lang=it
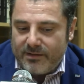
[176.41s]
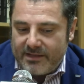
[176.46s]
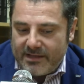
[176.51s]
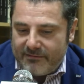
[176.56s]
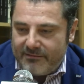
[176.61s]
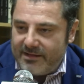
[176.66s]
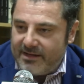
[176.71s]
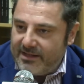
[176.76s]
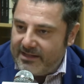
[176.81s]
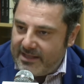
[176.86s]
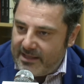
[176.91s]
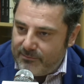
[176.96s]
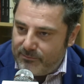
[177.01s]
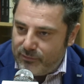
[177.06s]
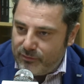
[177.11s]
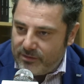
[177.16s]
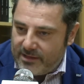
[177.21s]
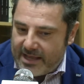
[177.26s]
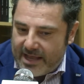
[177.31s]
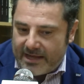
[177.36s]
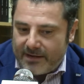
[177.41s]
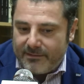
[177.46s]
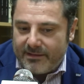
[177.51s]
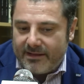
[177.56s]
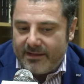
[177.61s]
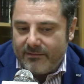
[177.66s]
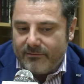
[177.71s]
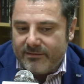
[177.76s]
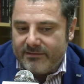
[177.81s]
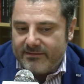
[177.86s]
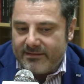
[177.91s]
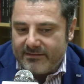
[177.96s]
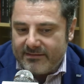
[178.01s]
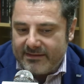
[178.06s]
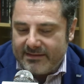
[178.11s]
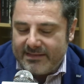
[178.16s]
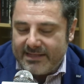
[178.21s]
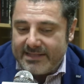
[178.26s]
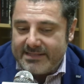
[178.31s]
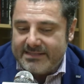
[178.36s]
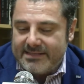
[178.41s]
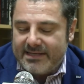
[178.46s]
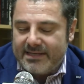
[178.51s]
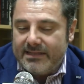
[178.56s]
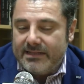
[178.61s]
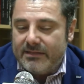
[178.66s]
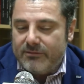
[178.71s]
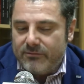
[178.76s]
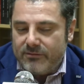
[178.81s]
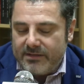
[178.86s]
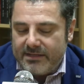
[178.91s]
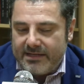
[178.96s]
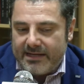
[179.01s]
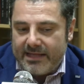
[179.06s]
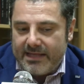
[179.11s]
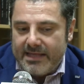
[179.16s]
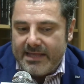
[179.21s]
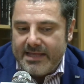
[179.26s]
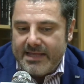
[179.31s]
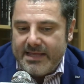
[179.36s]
di avere idee più chiare perché questa sentenza che devo dire